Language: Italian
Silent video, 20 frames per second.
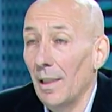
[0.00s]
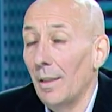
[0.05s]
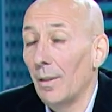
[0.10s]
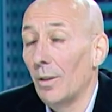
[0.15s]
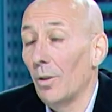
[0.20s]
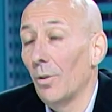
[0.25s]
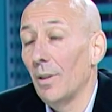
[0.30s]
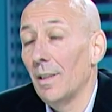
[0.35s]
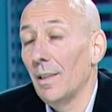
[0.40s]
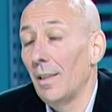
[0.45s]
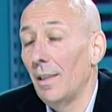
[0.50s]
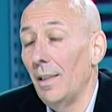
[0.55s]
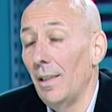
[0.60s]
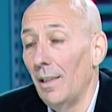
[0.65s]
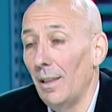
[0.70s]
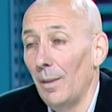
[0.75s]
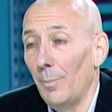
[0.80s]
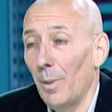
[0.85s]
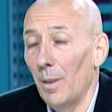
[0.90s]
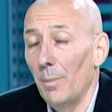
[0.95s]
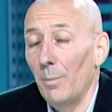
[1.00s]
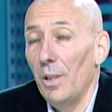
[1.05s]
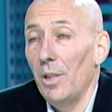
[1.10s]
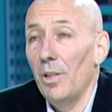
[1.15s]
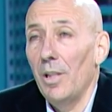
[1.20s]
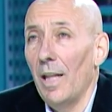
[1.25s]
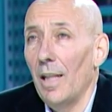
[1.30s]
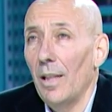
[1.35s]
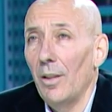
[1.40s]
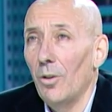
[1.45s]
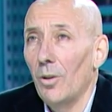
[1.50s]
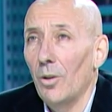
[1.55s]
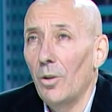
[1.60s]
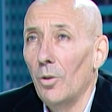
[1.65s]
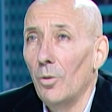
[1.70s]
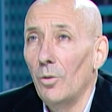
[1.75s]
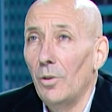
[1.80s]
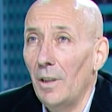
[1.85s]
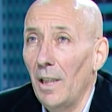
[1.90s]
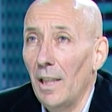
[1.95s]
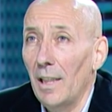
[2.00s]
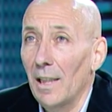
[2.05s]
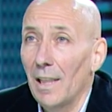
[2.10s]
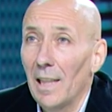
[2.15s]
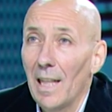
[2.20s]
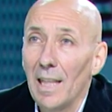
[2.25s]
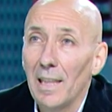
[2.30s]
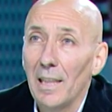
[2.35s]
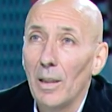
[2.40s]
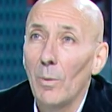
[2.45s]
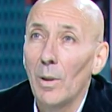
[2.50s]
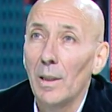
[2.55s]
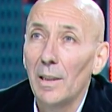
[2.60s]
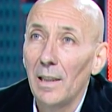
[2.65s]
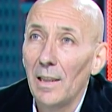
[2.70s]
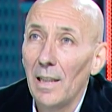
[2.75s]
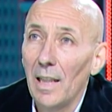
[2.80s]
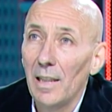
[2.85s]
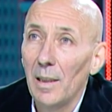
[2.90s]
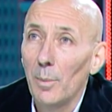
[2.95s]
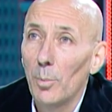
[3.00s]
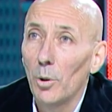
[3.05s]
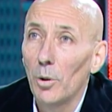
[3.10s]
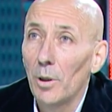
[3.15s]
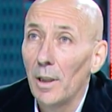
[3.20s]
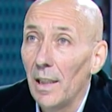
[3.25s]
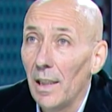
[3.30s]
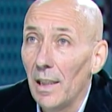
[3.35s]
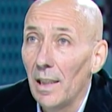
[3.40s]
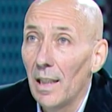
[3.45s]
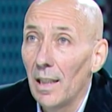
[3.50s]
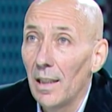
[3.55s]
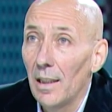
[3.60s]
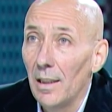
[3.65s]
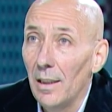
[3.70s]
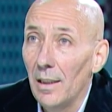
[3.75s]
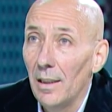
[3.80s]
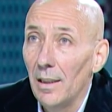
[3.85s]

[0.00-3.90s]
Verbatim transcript: Il, il parmigiano contiene grandi quantità di, proteina,